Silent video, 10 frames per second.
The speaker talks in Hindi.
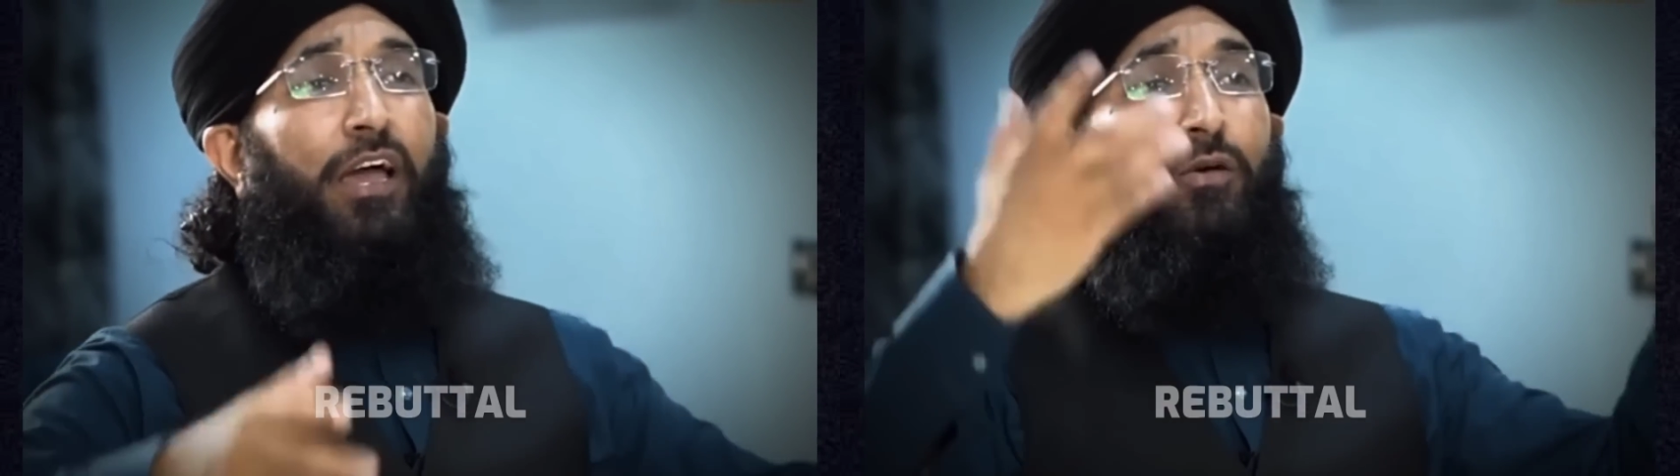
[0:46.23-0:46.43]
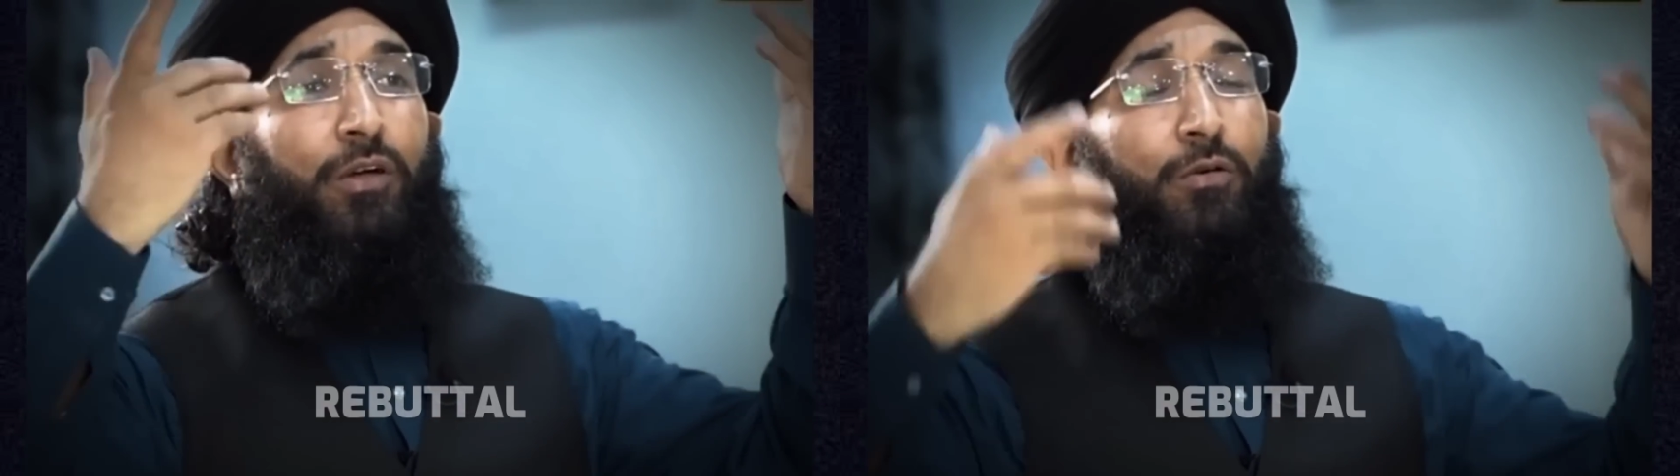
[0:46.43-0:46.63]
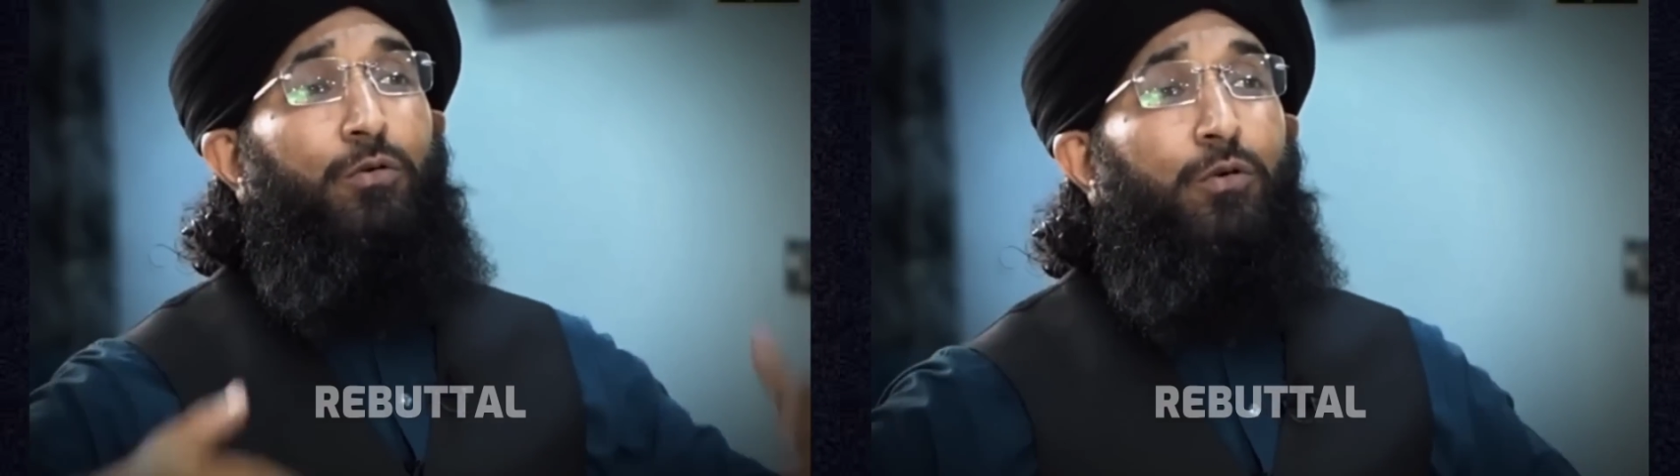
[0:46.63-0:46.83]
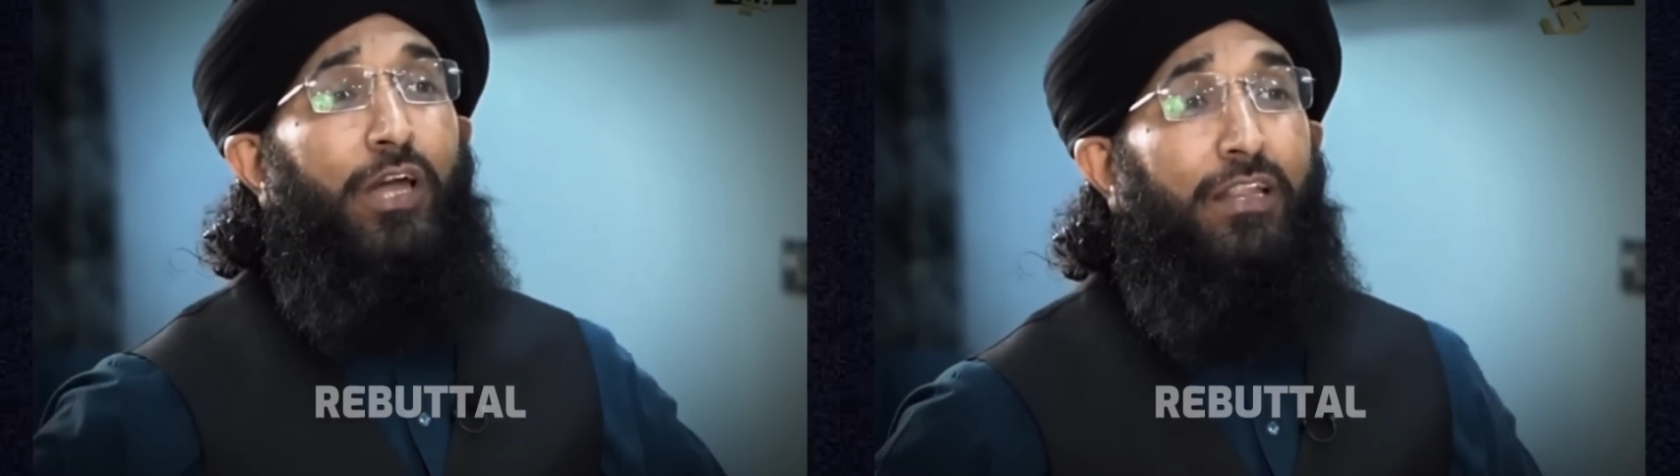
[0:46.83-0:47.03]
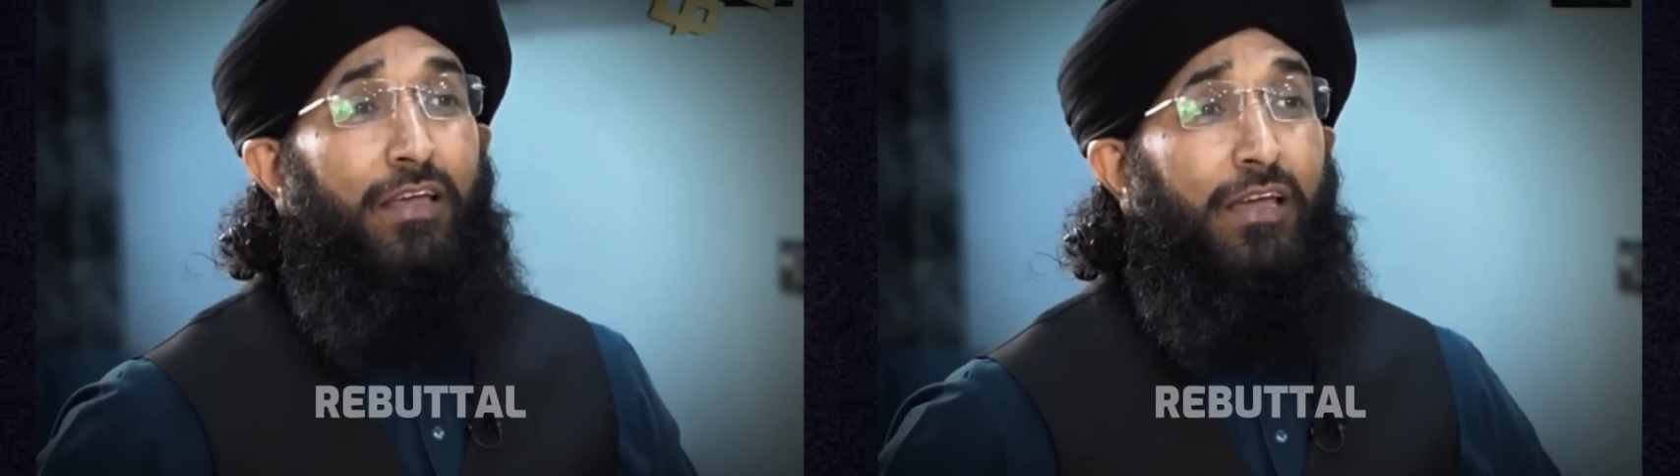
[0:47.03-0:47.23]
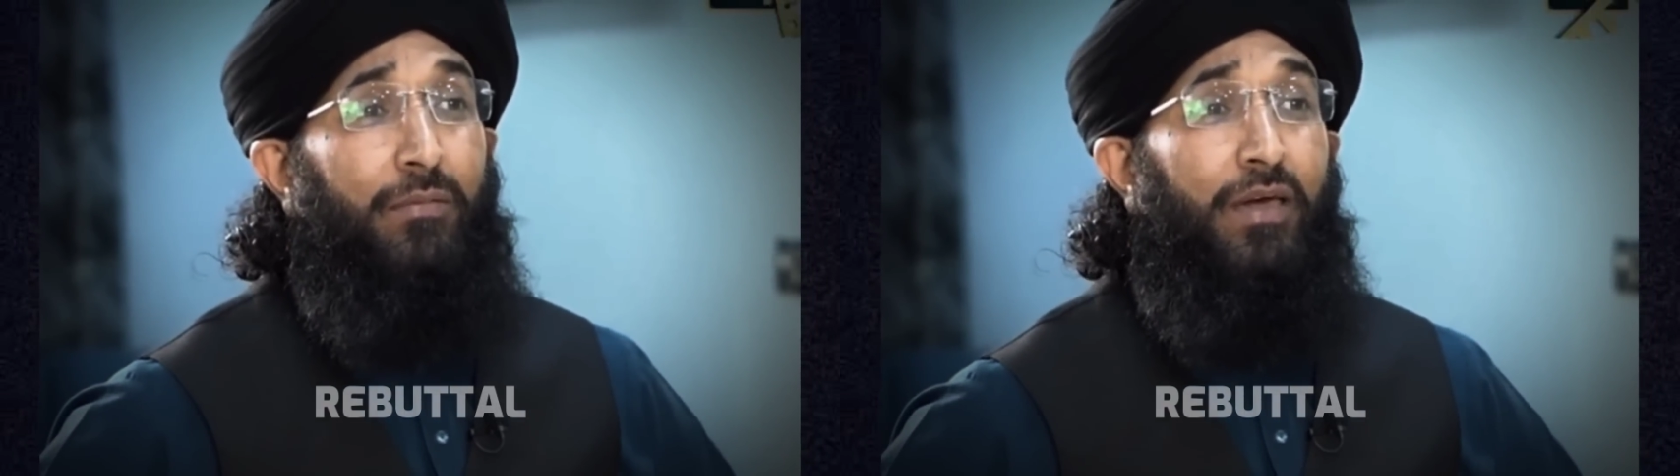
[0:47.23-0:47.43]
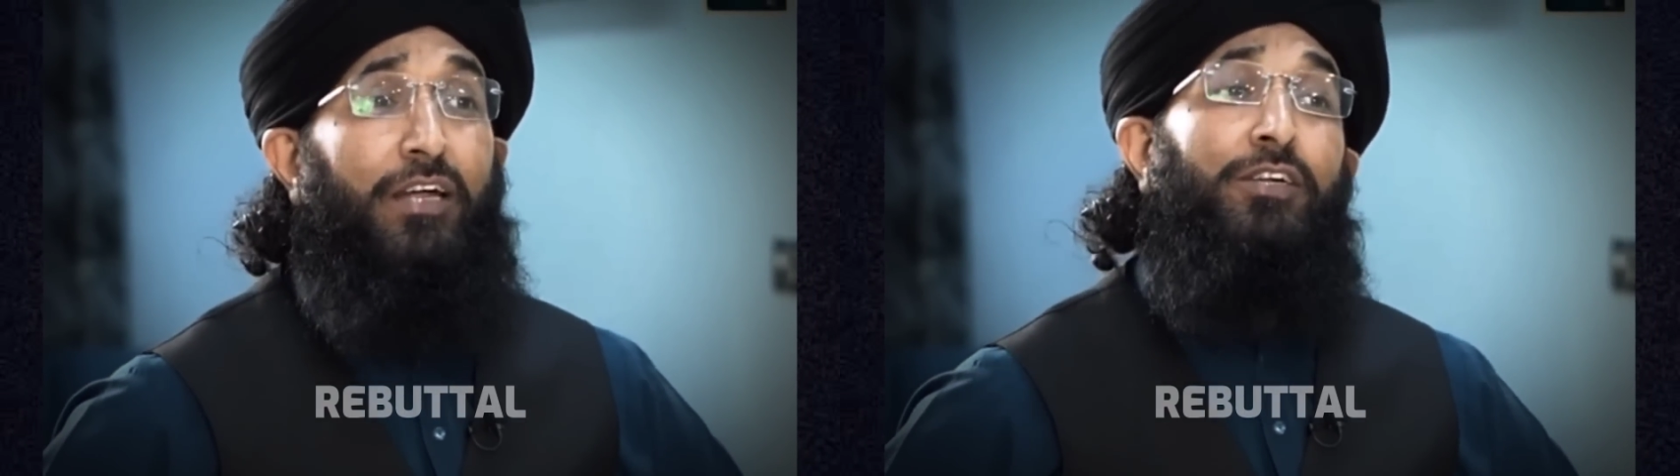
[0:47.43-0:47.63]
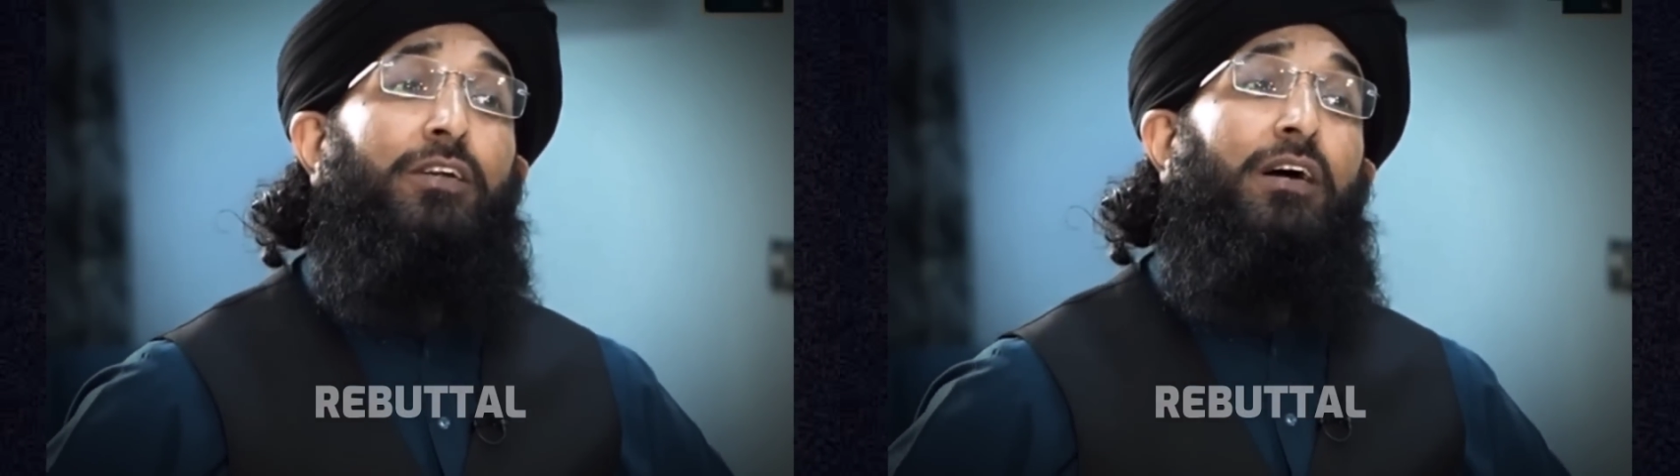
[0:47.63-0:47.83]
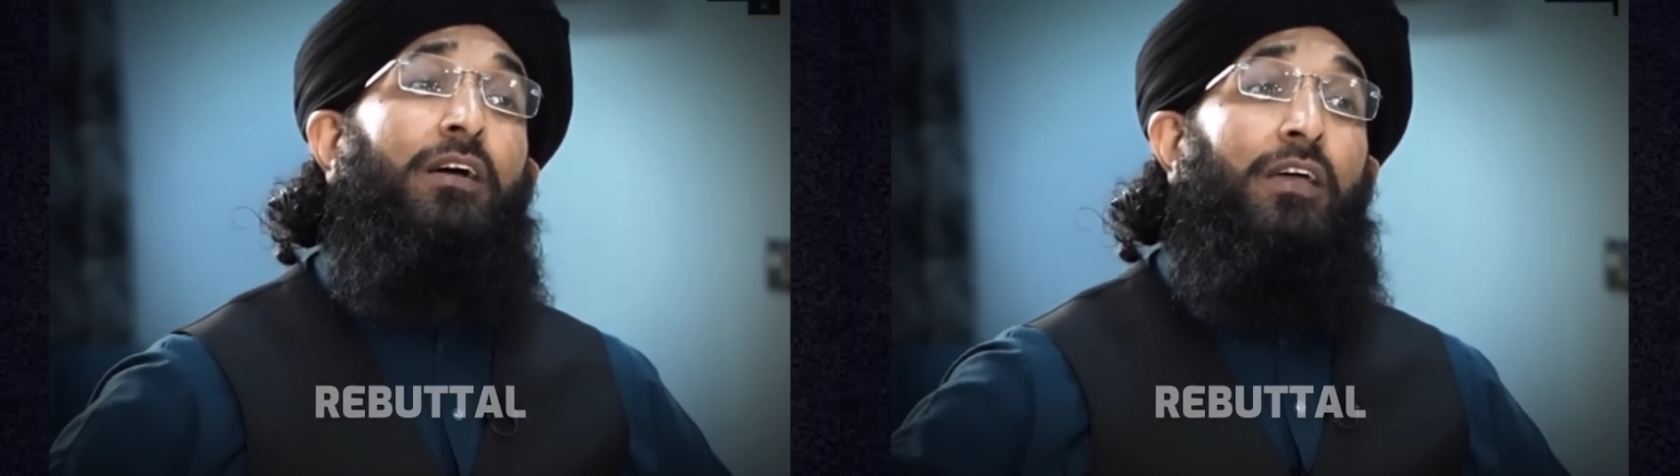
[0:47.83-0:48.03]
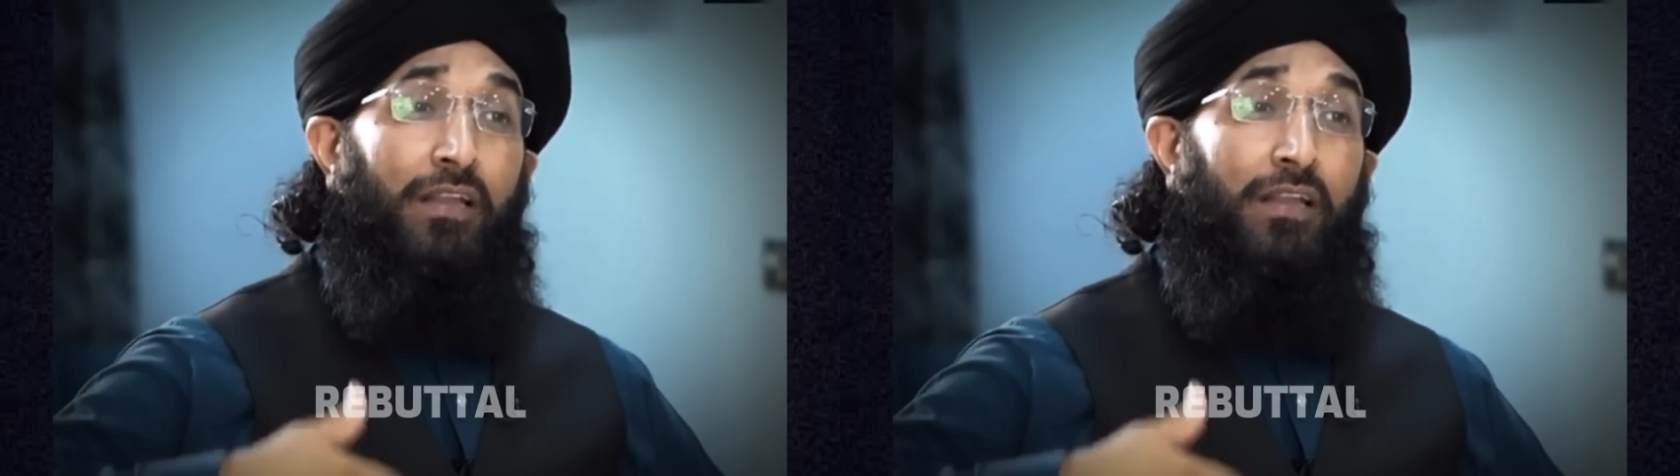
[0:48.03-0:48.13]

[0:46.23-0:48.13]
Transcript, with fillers: बनाए हुए लोगों को कहते हैं कि मेरा झंडा